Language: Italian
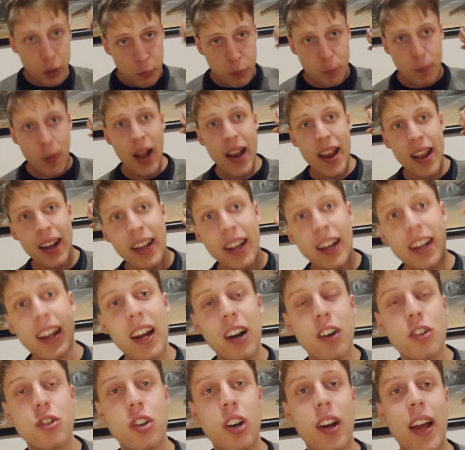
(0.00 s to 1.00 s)
sbaglia anche
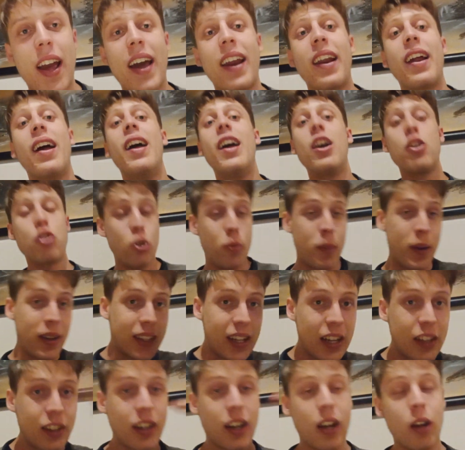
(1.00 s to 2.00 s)
Carlo Soler,
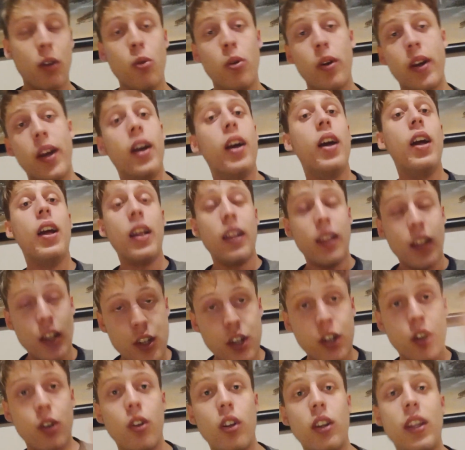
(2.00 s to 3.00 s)
subentrato anche lui nel
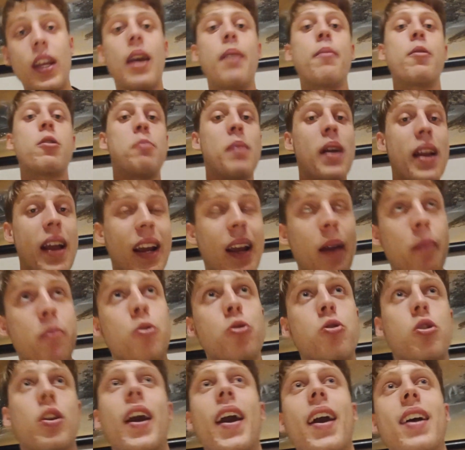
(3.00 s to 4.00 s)
secondo tempo, sbaglia anche
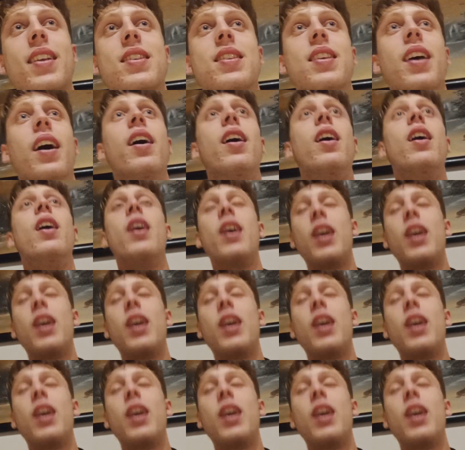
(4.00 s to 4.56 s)
Busquets.